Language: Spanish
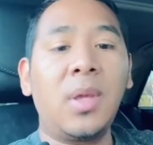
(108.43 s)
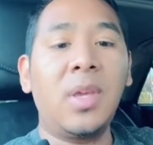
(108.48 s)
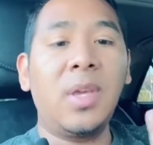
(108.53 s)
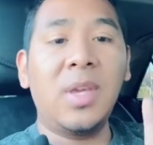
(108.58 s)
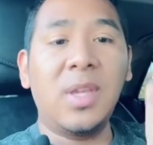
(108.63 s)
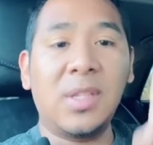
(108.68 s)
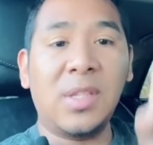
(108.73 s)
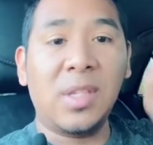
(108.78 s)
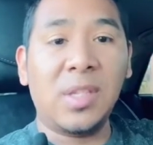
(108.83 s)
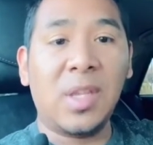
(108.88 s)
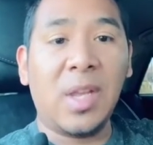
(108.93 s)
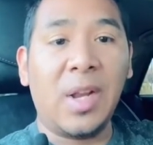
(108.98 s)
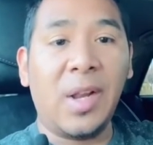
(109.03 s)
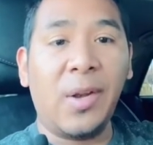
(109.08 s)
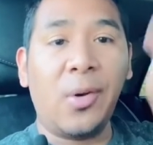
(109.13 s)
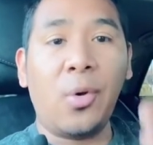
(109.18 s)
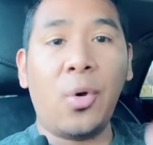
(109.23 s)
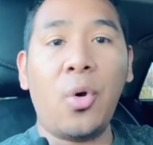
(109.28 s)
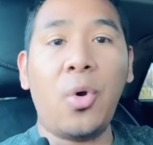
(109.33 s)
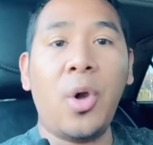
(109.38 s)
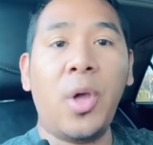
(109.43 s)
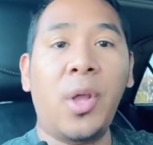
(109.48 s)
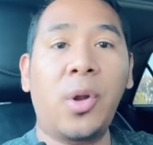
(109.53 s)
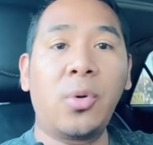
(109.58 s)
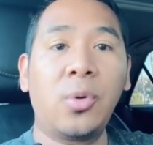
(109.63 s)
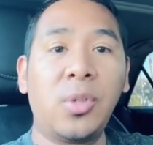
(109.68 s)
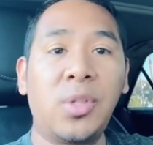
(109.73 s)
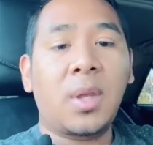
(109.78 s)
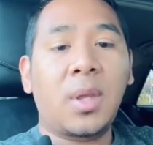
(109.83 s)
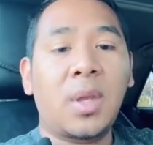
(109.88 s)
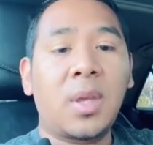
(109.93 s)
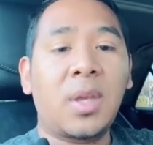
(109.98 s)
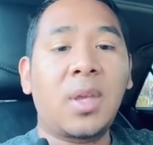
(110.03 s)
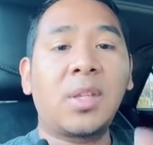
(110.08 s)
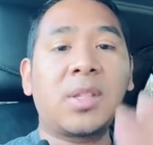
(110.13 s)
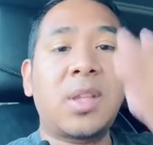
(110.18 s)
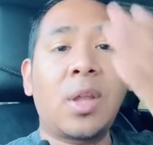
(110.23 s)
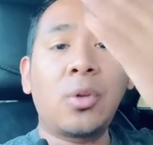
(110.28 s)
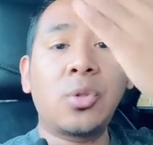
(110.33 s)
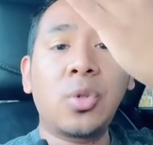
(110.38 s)
Y ese es el enojo de Rusia,
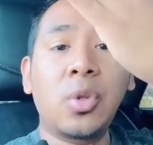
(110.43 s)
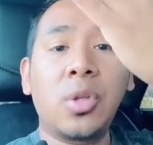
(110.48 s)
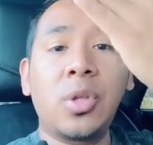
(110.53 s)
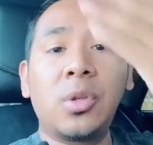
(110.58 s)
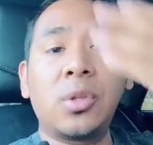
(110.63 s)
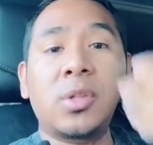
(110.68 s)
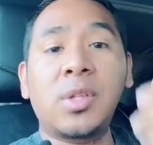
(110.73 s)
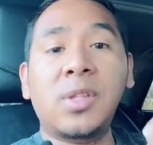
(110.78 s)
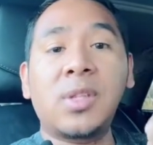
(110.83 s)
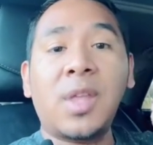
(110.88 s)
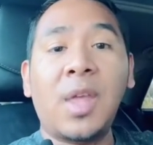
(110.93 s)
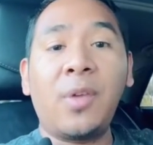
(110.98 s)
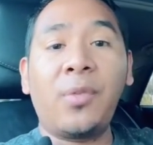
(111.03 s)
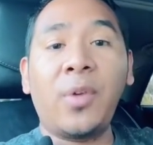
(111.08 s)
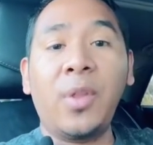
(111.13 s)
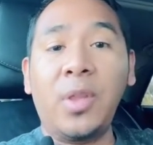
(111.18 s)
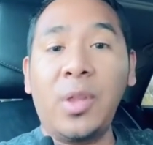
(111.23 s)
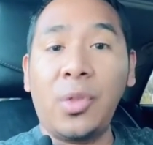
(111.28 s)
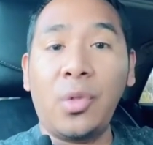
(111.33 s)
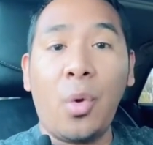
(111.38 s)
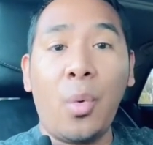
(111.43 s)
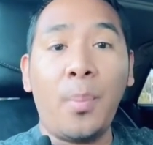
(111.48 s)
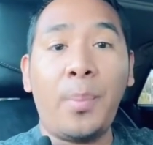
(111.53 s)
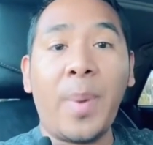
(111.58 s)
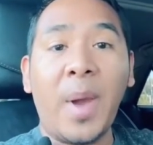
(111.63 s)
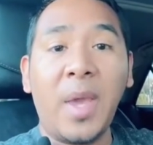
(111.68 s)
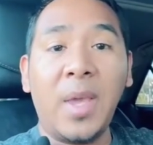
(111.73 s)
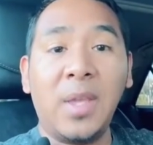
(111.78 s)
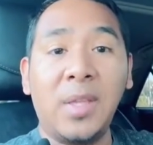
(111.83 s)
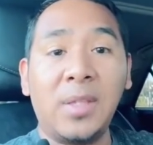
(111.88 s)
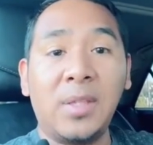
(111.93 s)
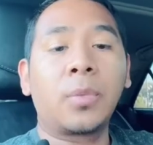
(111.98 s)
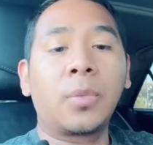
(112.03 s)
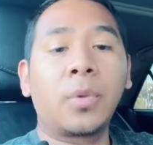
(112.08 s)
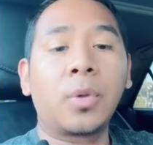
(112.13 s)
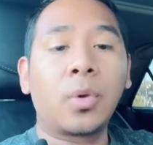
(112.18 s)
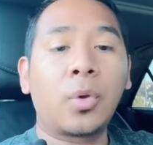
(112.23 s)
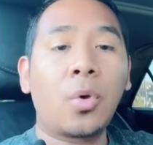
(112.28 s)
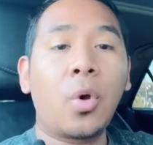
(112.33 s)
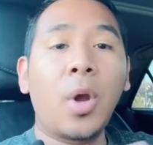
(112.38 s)
que Estados Unidos está defendiendo a un país
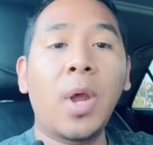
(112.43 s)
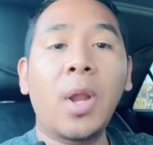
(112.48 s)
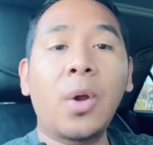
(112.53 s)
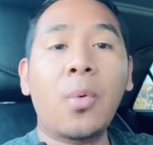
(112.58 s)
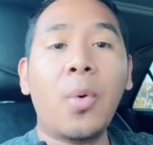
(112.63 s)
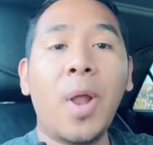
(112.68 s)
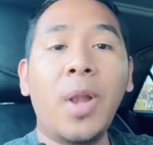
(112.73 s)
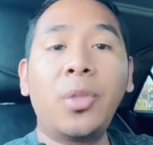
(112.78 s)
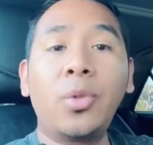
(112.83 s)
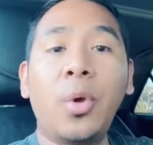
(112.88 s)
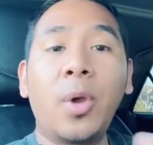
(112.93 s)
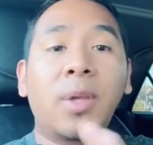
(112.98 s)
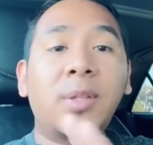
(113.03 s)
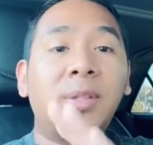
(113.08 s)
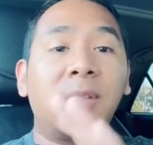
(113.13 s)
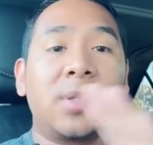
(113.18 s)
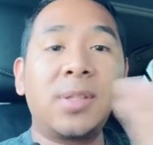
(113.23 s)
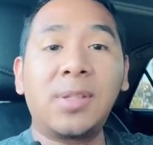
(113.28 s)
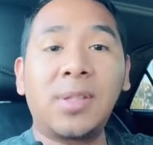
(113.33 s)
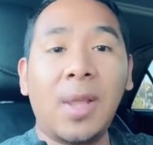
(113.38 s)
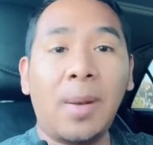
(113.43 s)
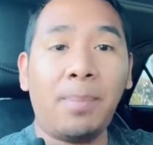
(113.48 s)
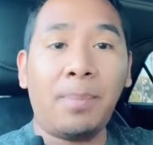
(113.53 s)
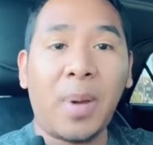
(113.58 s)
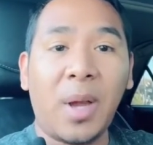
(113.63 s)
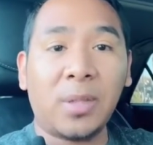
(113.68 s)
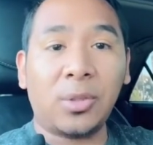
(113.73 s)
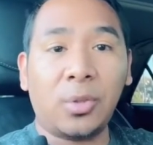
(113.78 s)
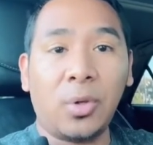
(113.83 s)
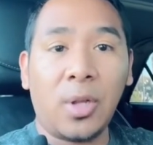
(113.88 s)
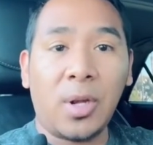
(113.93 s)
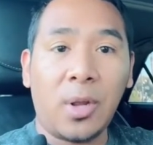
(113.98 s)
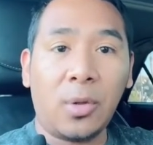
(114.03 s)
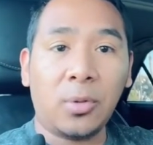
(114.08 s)
con el cual no existe el pacto de la